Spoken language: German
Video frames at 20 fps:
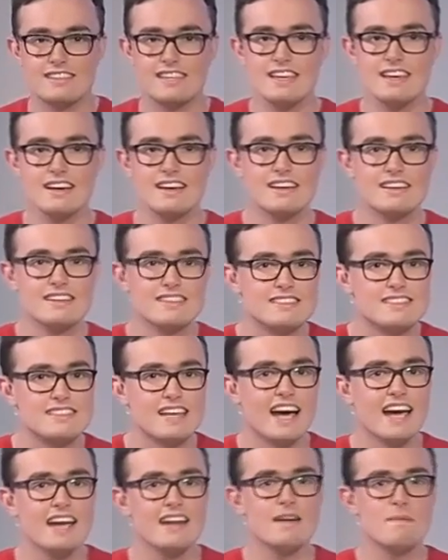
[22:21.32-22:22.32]
hier
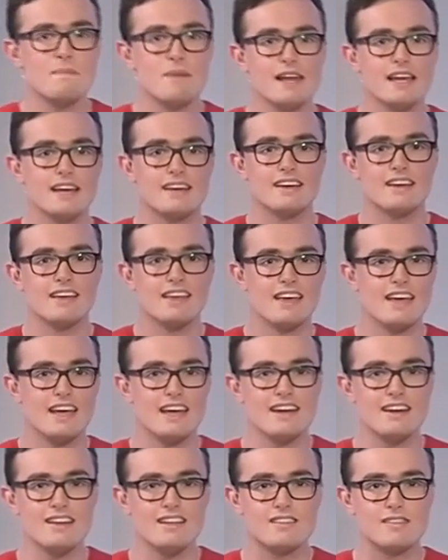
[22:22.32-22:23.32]
seinen Blick
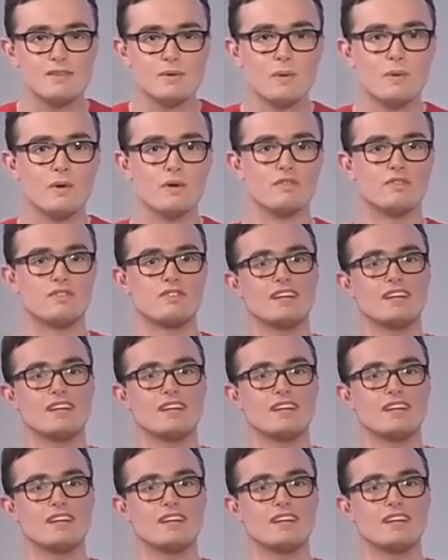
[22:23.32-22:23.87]
in die Zukunft?